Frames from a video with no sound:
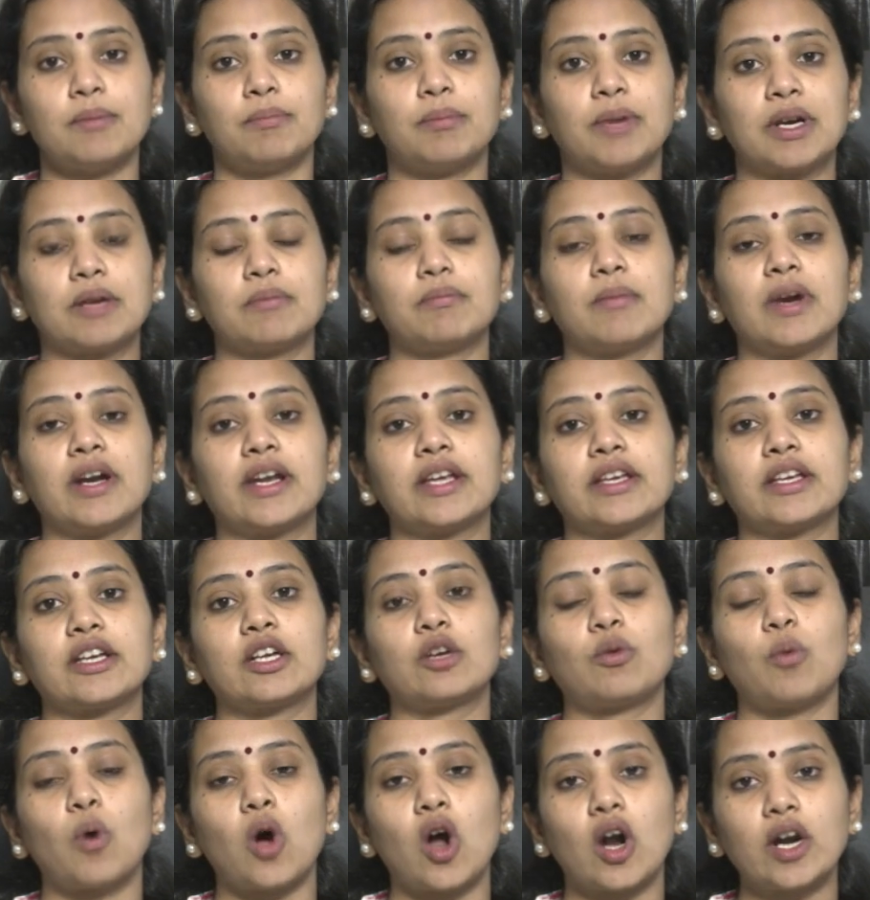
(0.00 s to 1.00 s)
బట్ మనకి
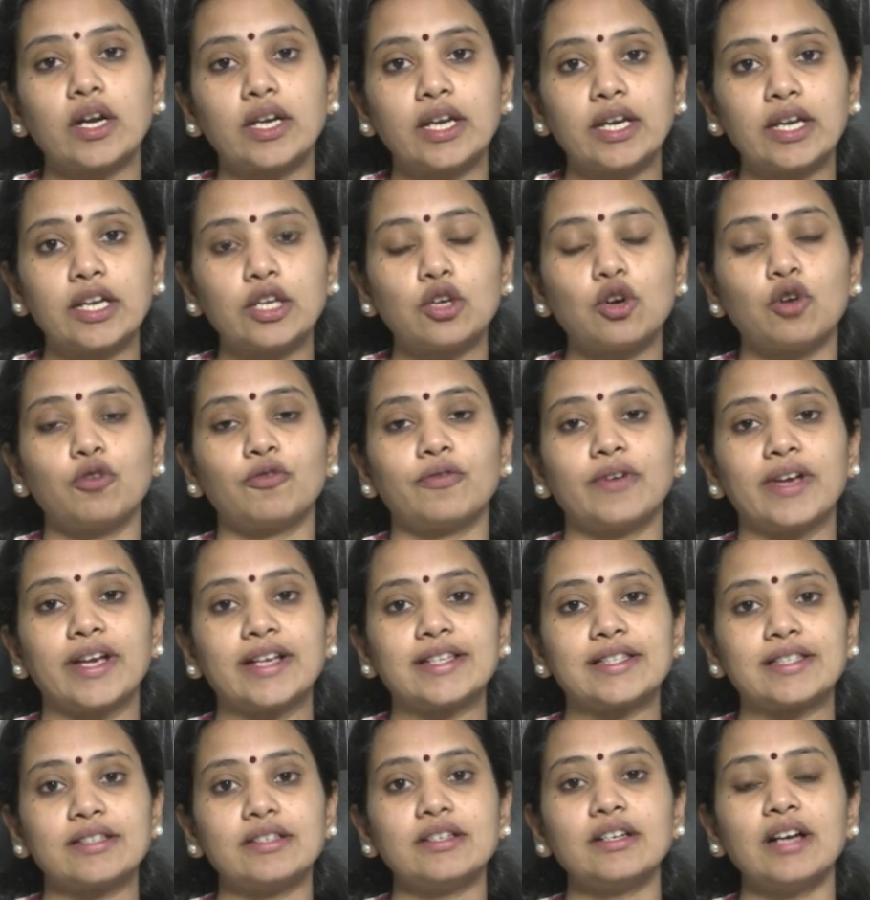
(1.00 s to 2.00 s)
క్వాంటిటీ ఆఫ్
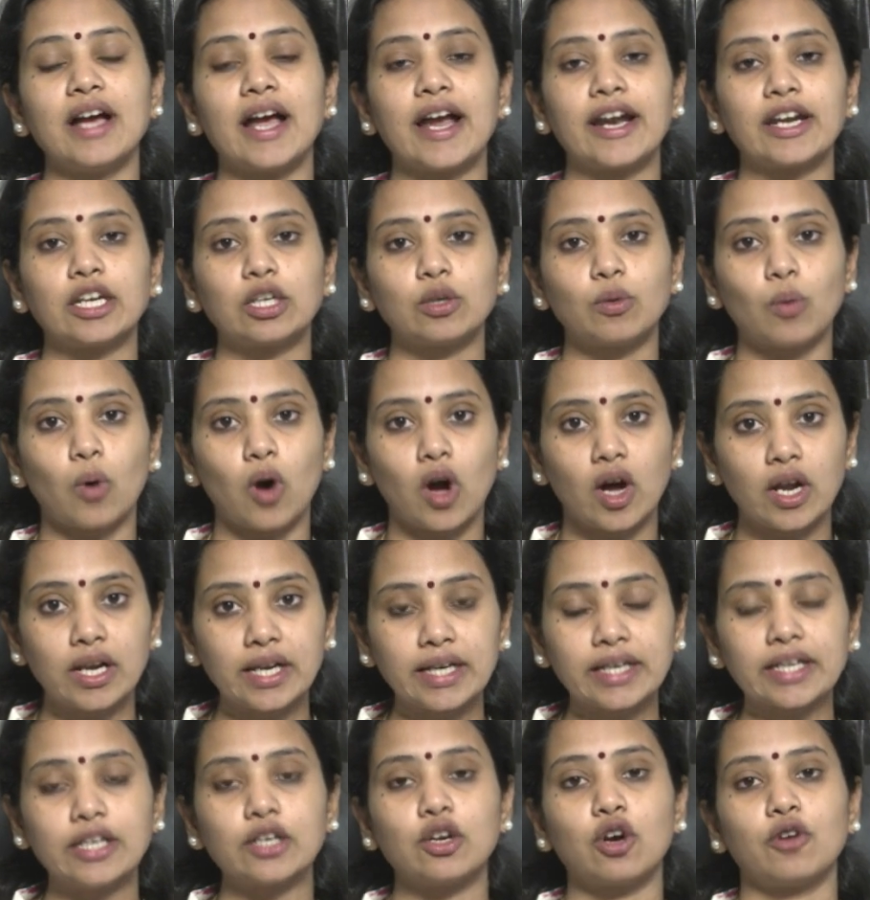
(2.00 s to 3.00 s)
ఎగ్స్ అండ్
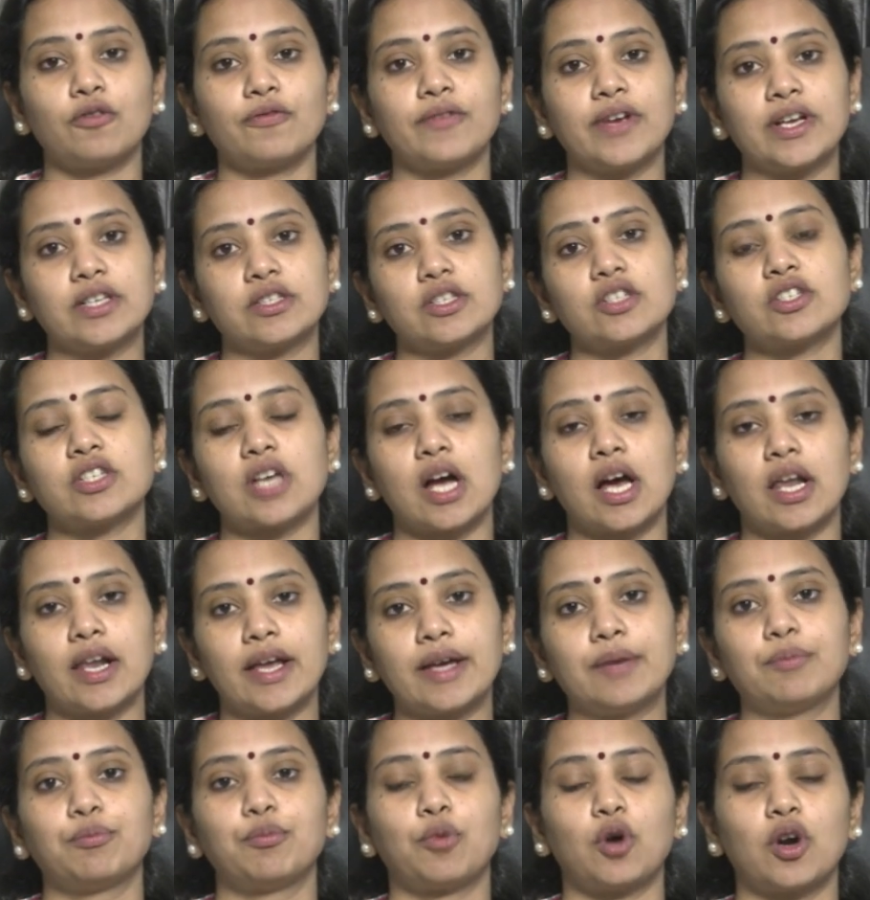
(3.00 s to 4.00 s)
క్వాలిటీ ఆఫ్ ఎగ్స్ చాలా
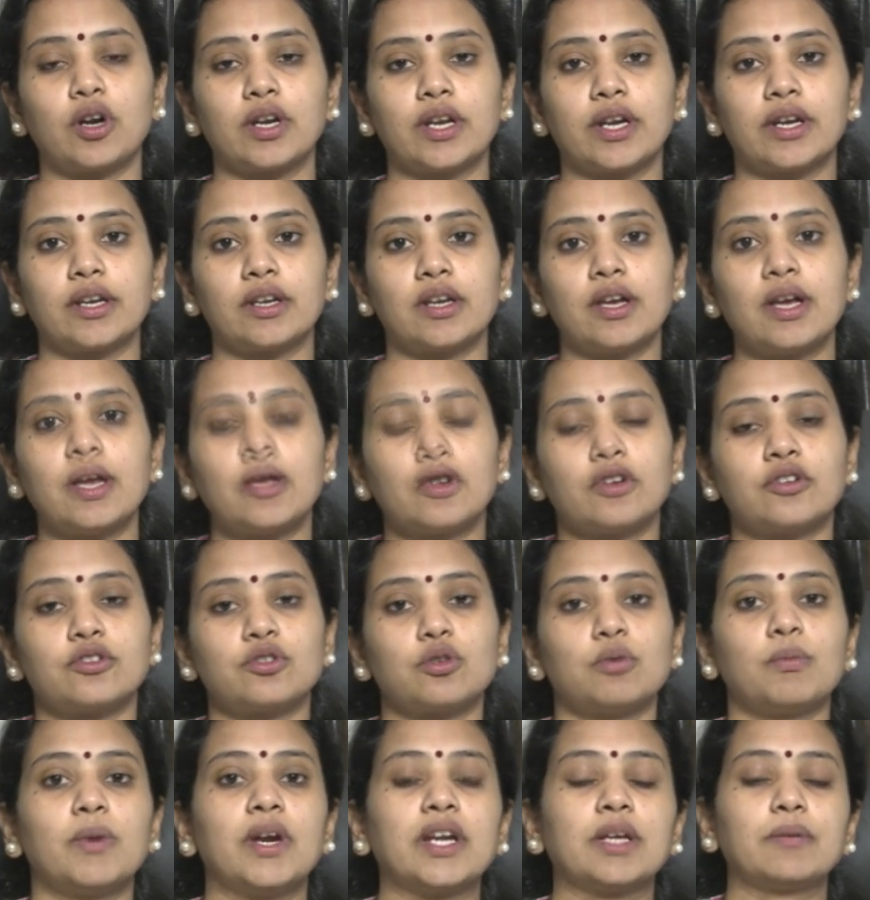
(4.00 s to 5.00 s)
ఇంపార్టెంట్ సో
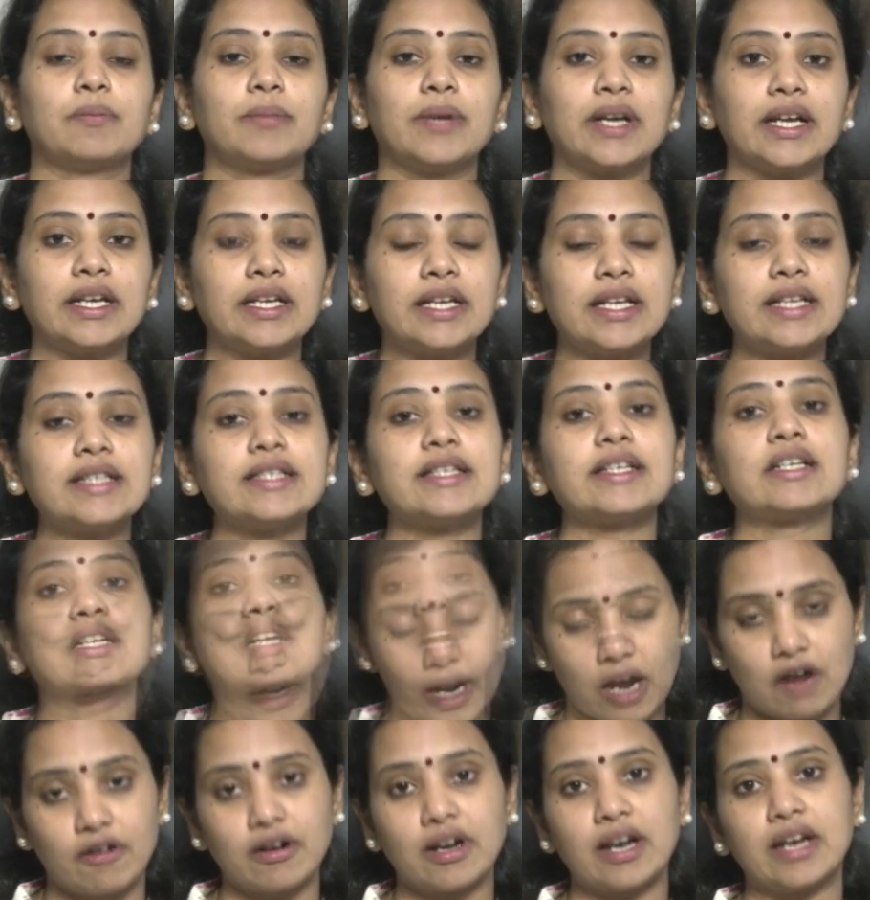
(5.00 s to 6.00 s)
మనకి ప్రెగ్నెన్సీ
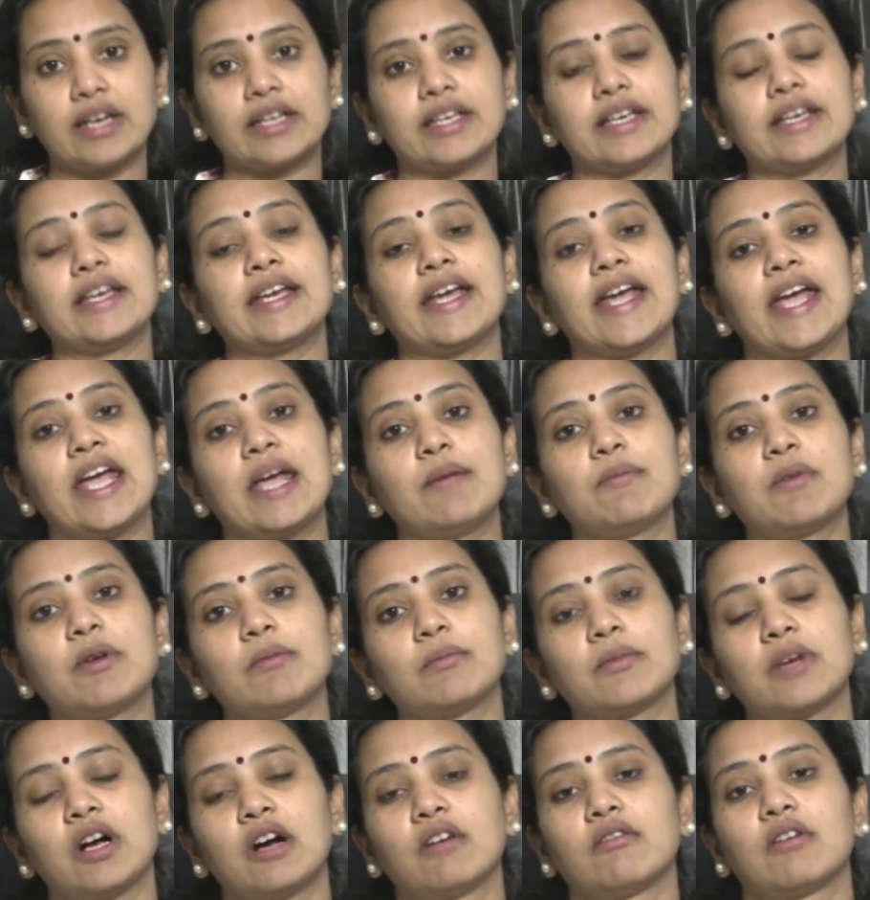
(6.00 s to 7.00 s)
రావడానికి
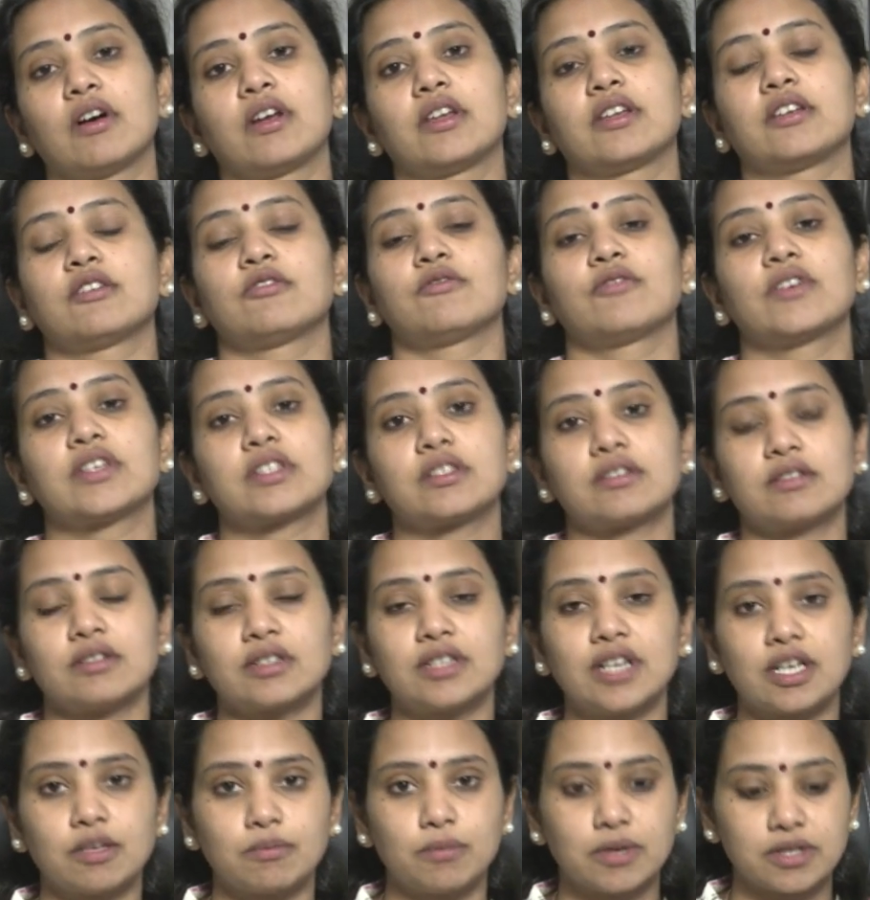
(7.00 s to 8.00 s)
ఏమేమి కావాలి ఫస్ట్
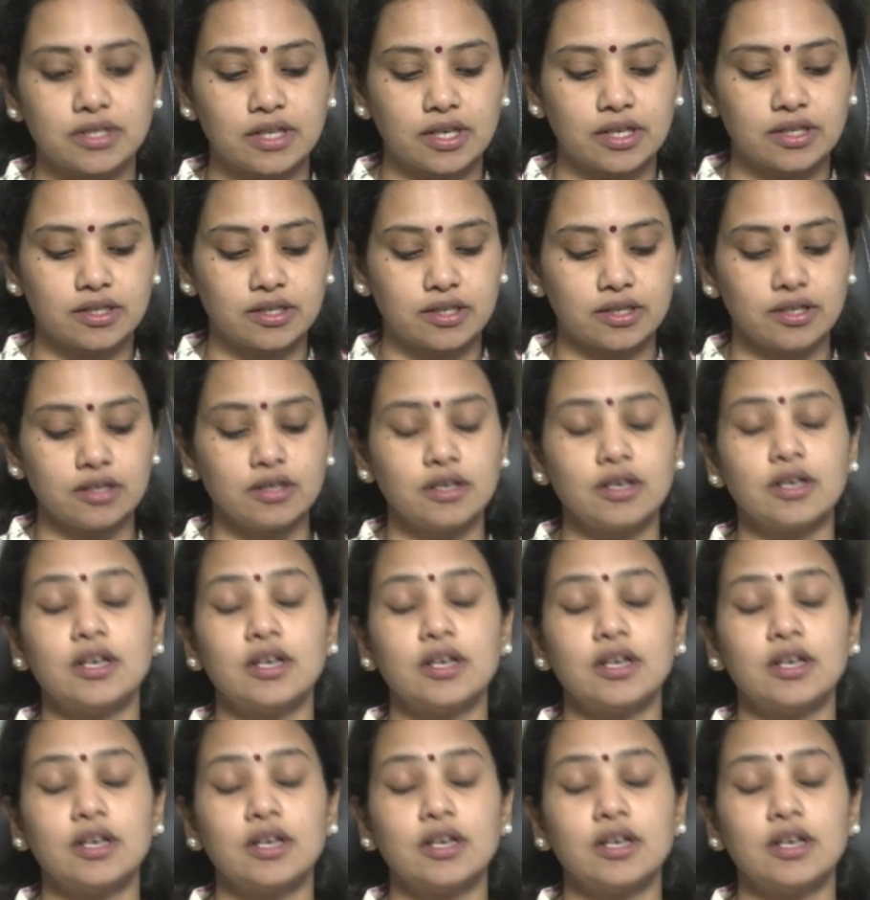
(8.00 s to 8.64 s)
గర్భసంచి